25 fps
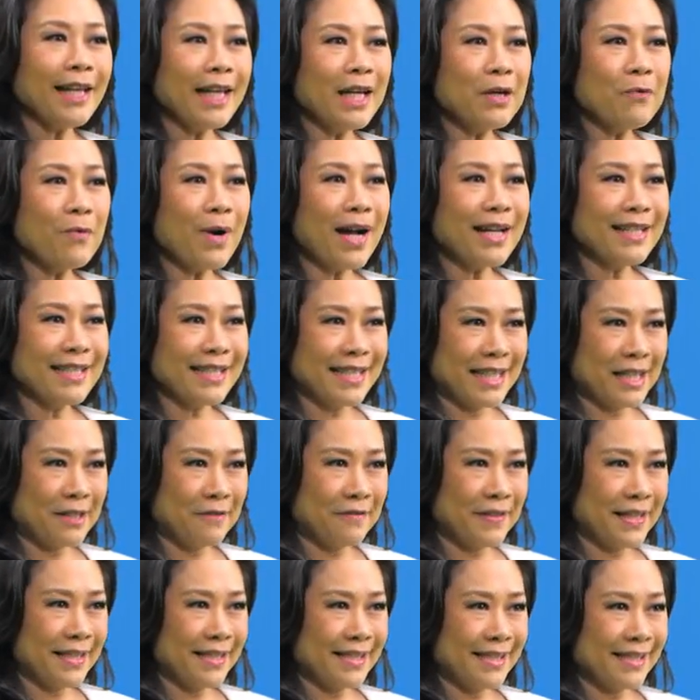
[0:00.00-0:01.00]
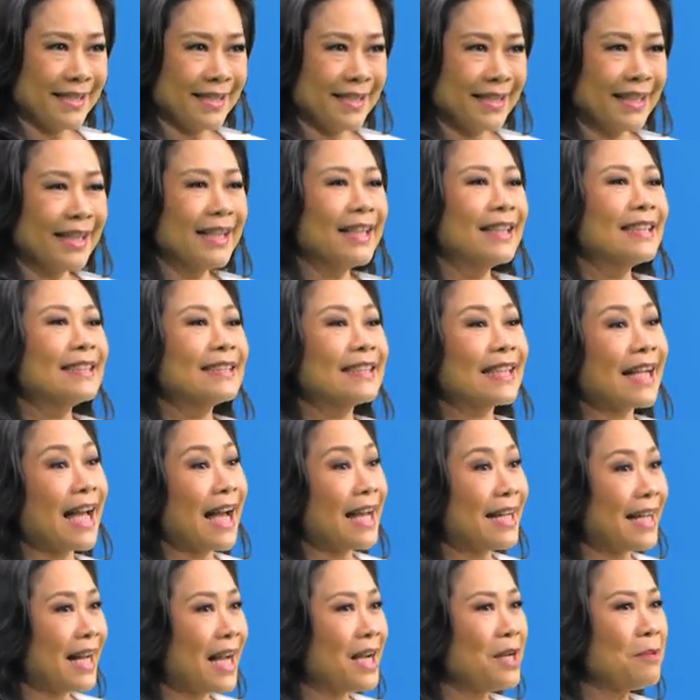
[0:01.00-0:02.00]
All-in-one service.
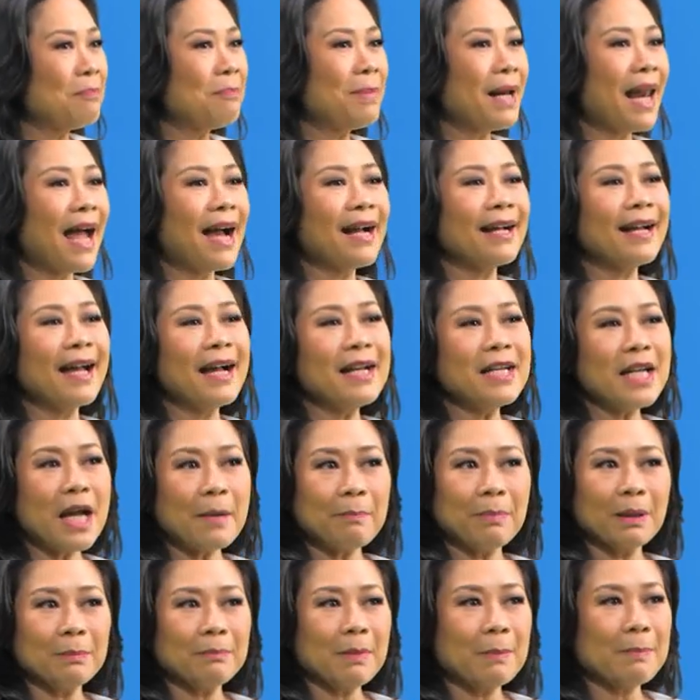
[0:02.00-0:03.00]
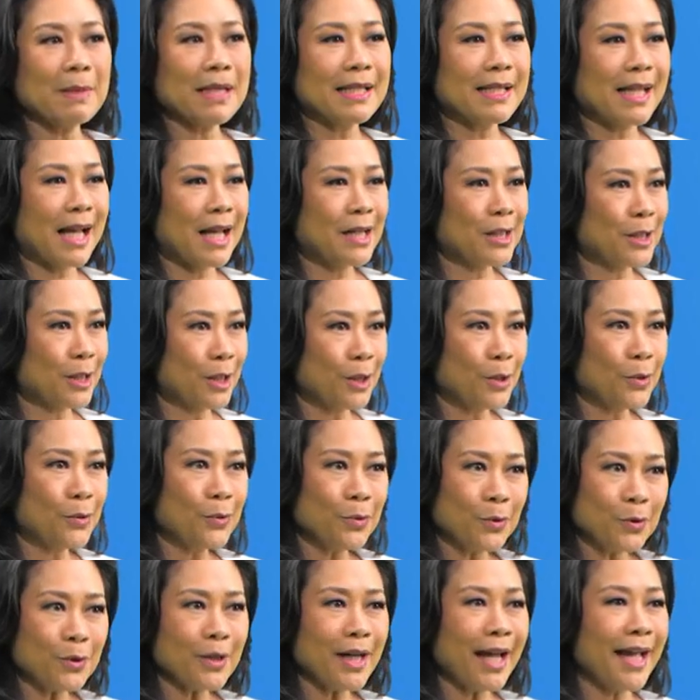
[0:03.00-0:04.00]
Sekarang pelanggan dapat memesan
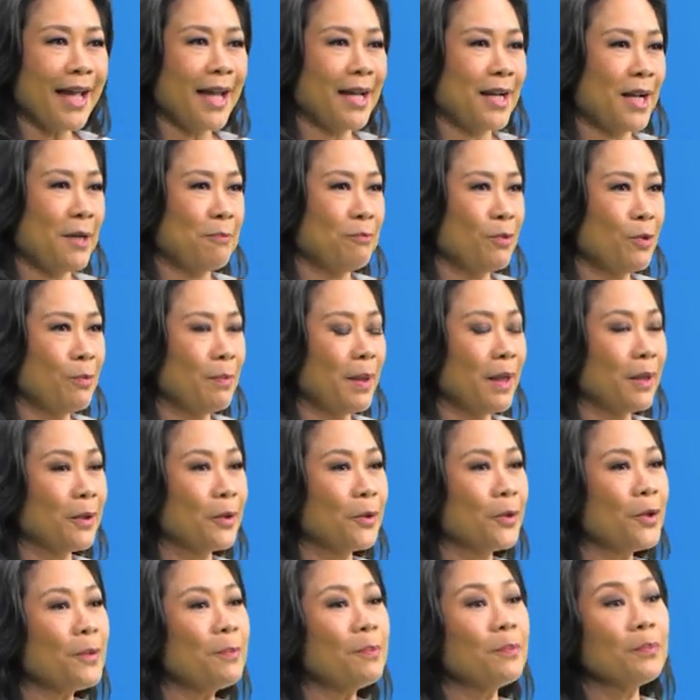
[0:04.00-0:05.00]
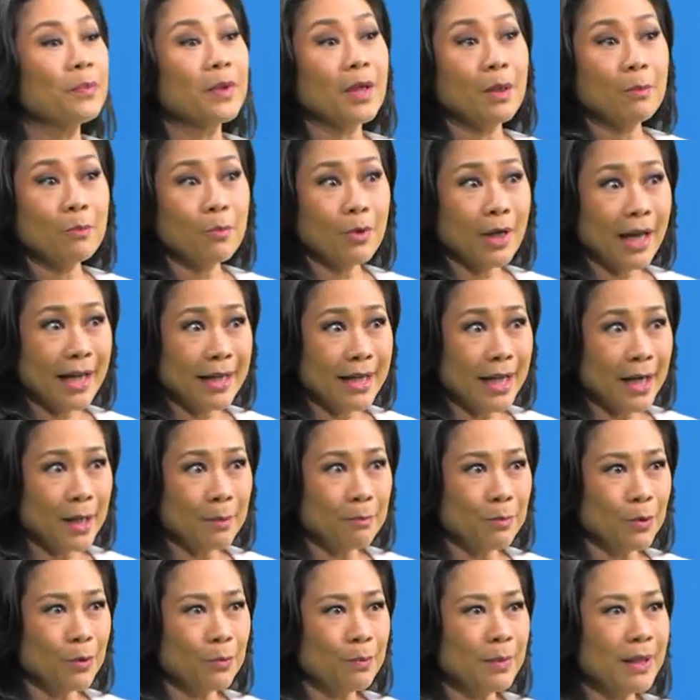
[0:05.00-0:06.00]
seluruh layanan Bluebird Group mulai
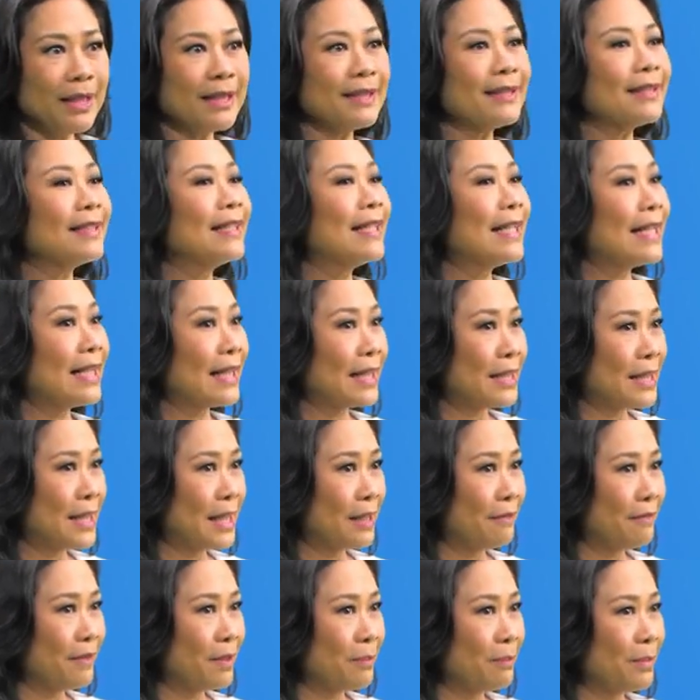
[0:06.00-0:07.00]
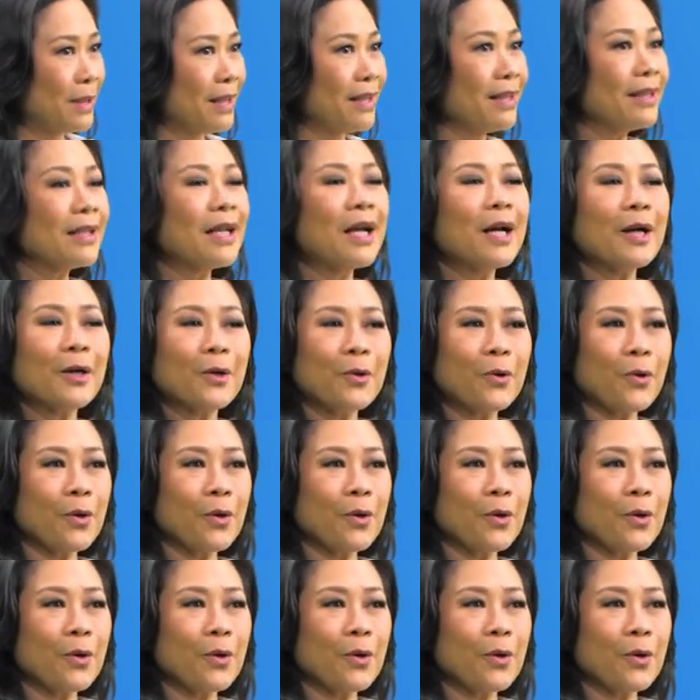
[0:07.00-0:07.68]
dari Bluebird, Silverbird,